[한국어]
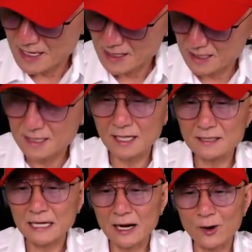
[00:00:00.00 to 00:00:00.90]
진짜
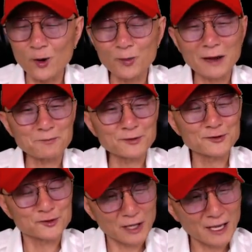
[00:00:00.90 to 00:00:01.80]
한 4,
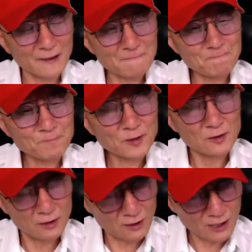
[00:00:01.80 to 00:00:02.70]
500분 중에
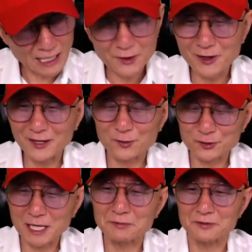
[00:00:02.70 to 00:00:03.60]
하루에 한
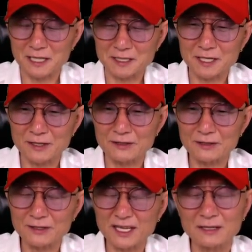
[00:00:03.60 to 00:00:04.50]
두세 분 계세요.
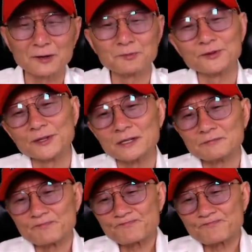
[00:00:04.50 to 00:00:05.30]
근데 그런 분들은